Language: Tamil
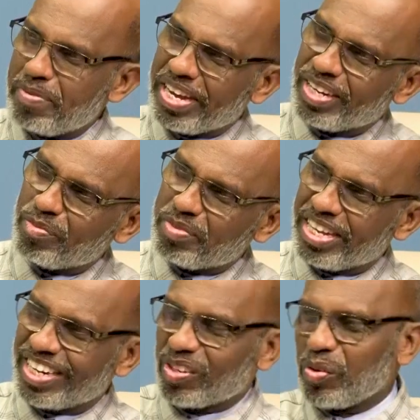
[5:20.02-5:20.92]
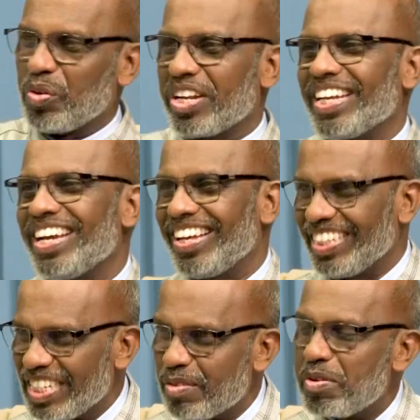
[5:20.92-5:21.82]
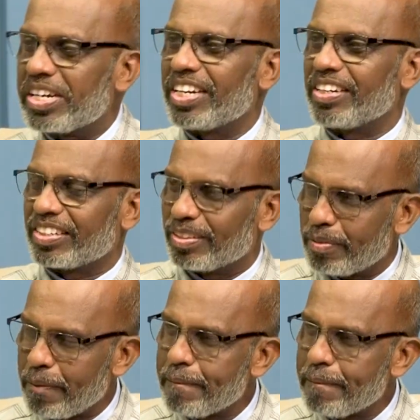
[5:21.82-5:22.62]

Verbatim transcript: பயணம் குறைய அதிகமான அதிகமானது